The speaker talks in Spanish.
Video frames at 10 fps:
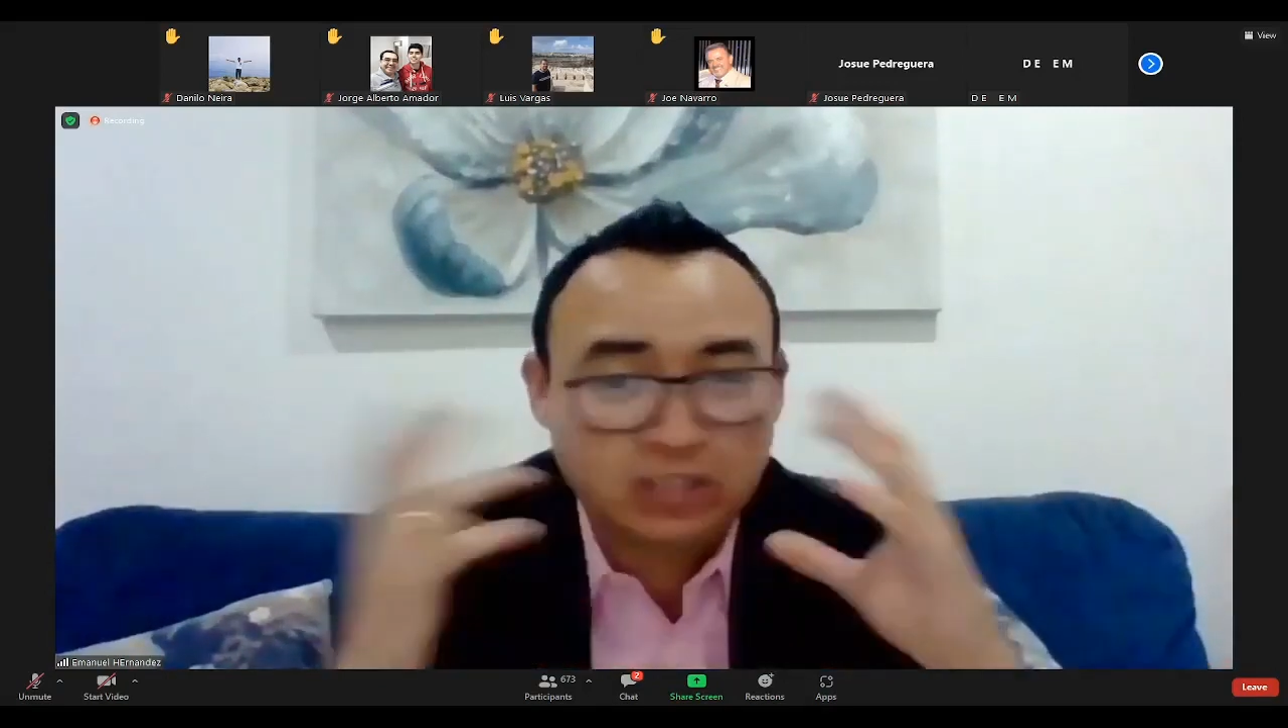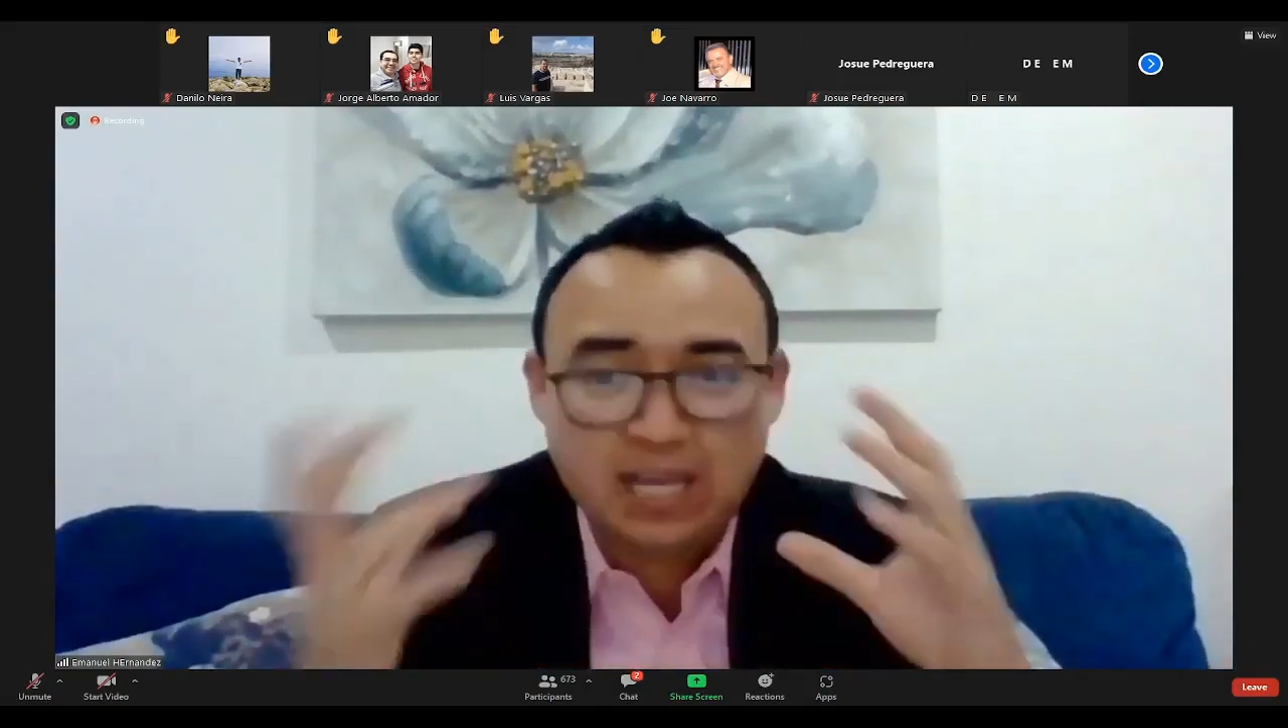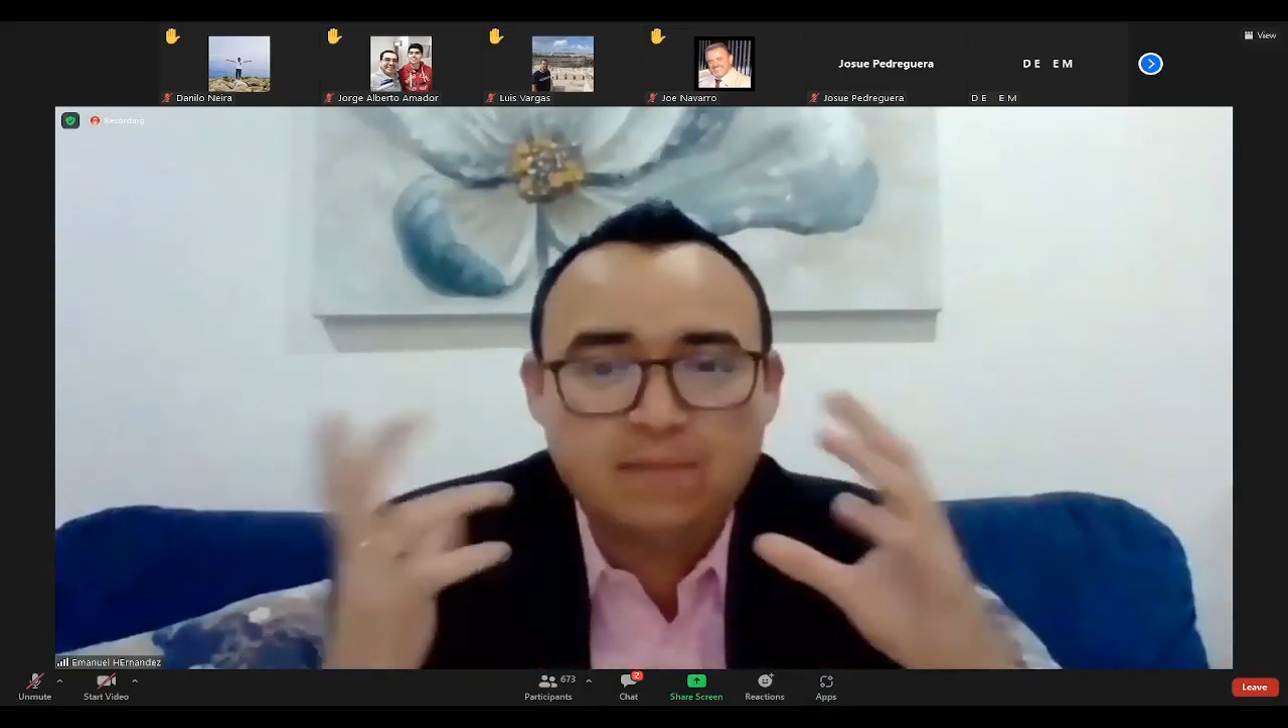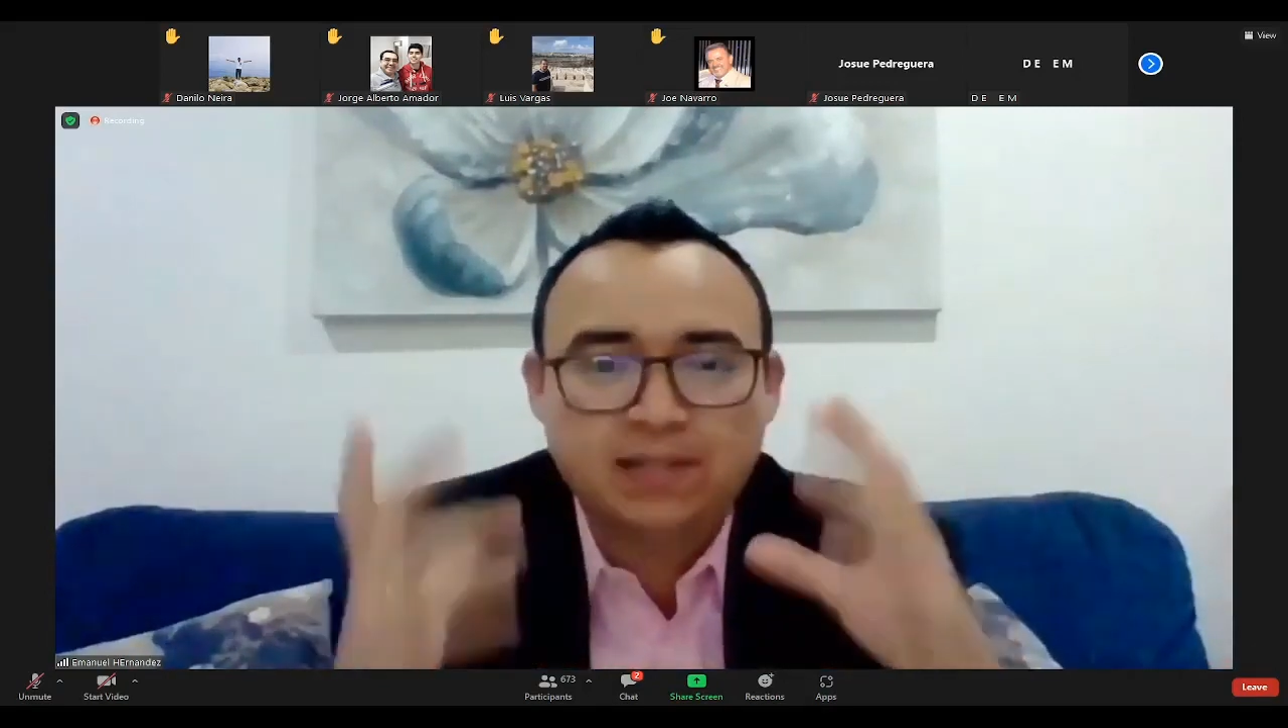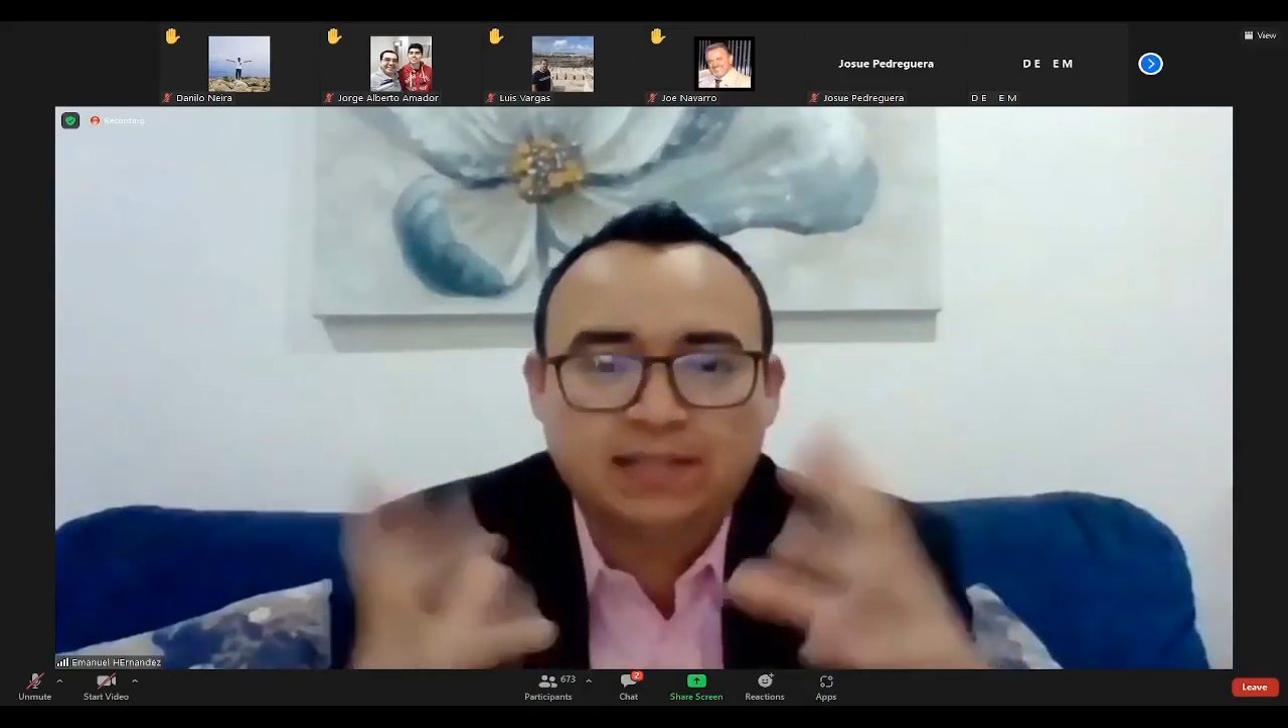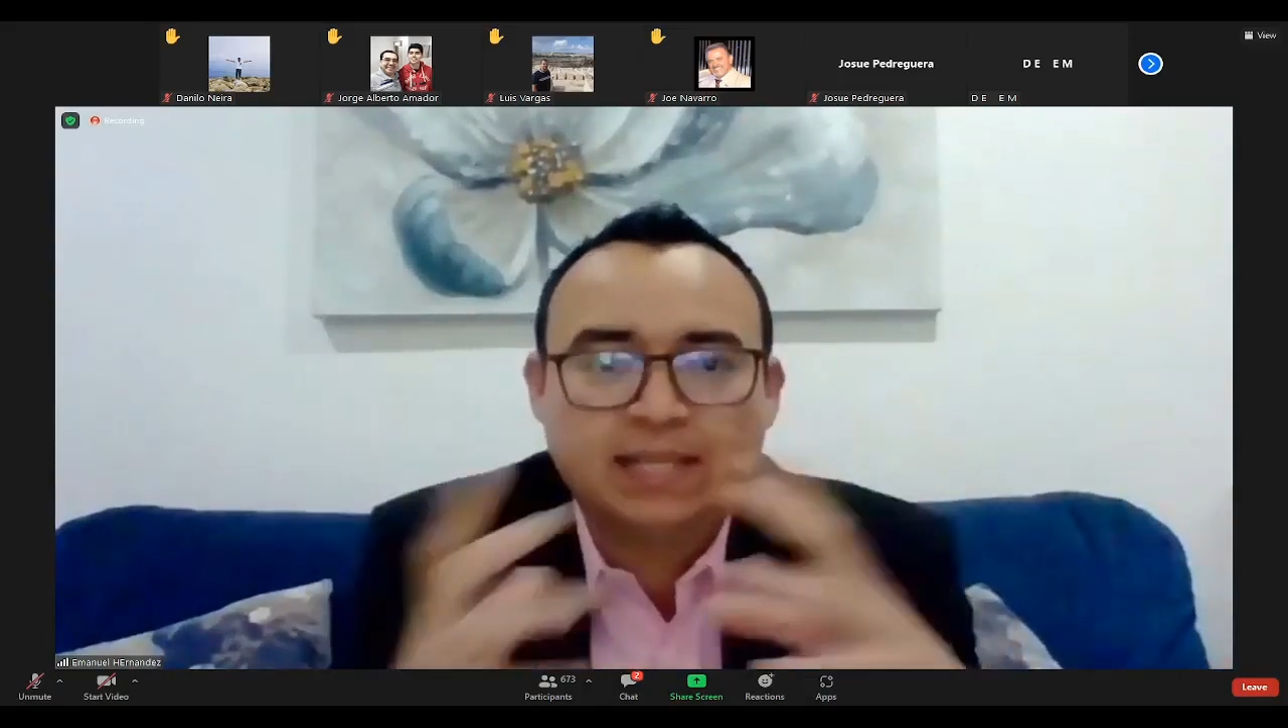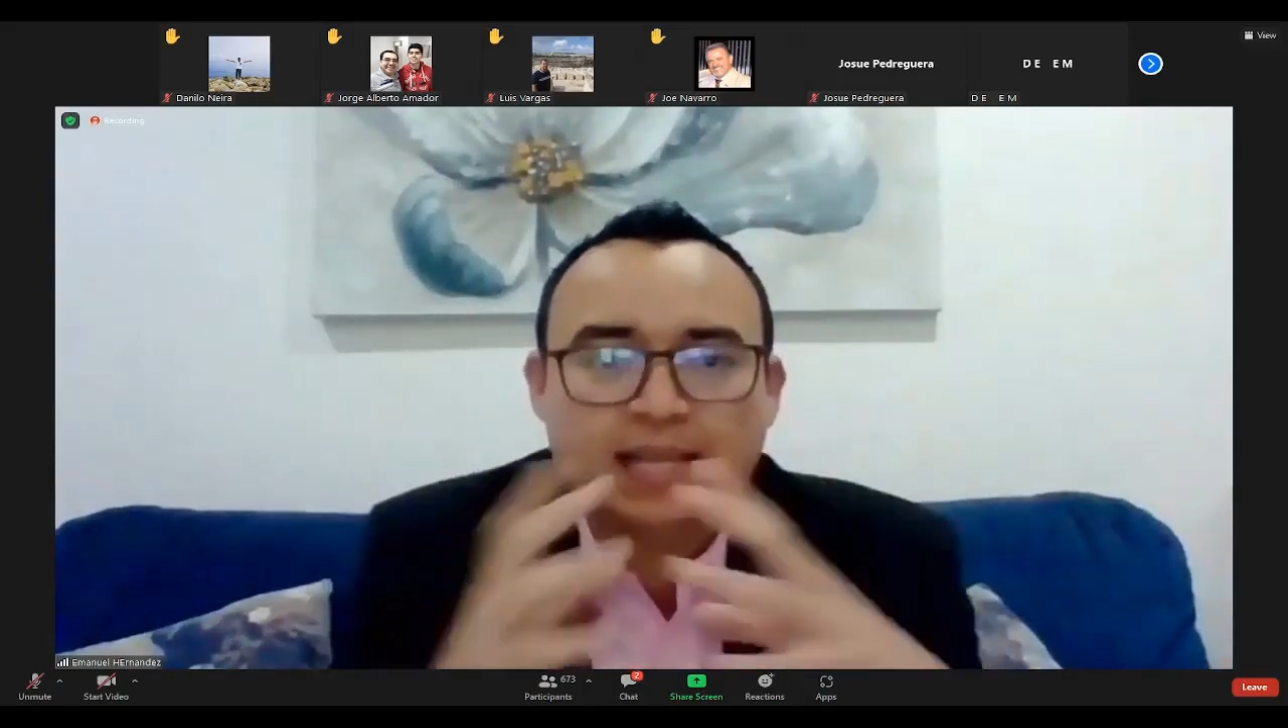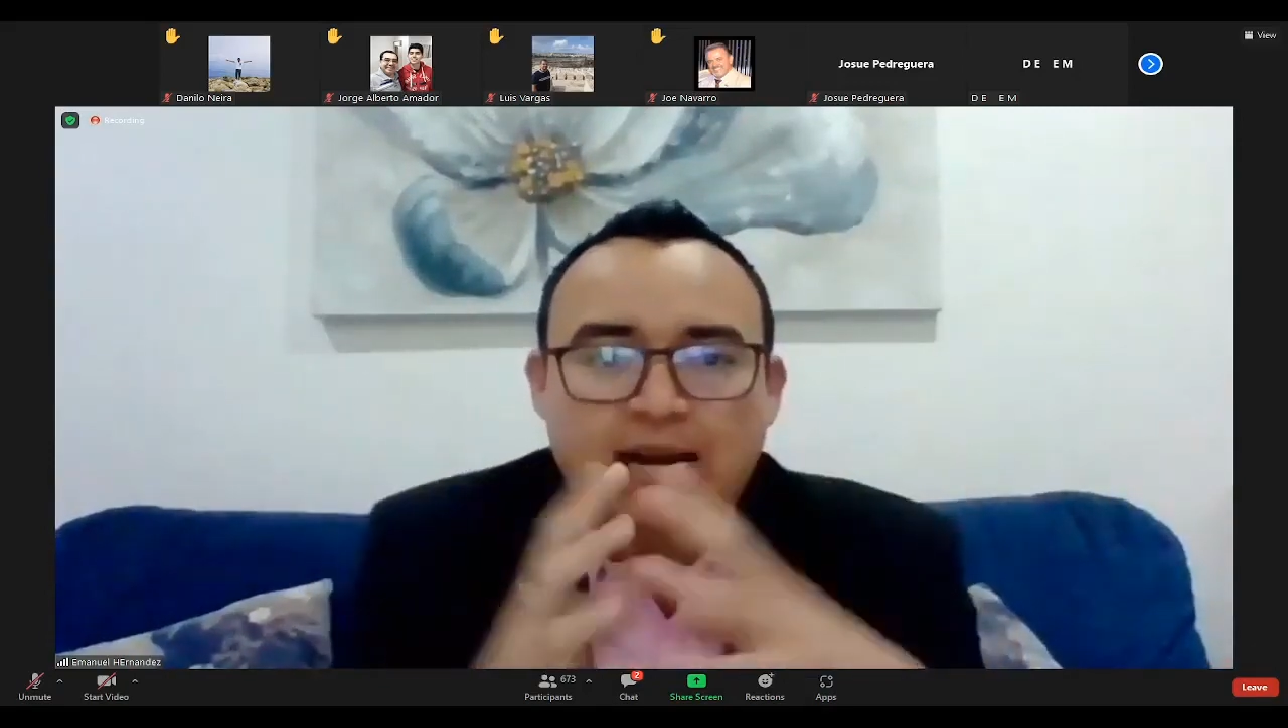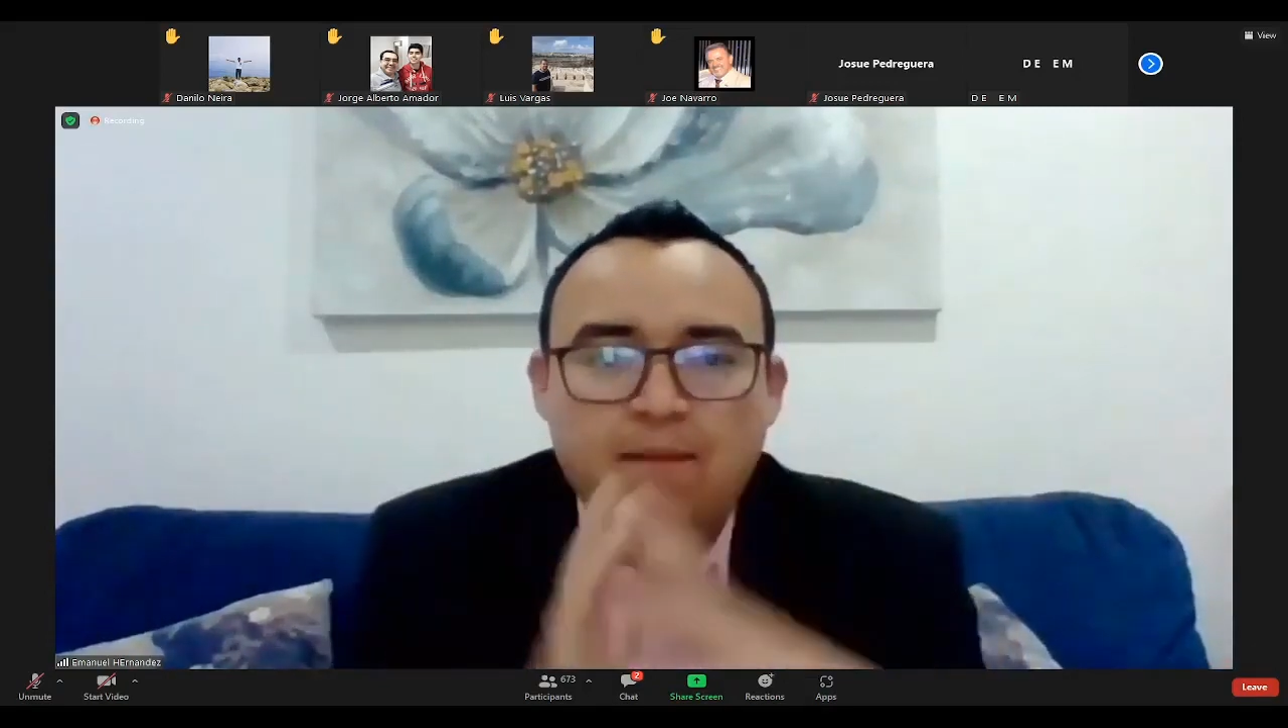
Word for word: del back office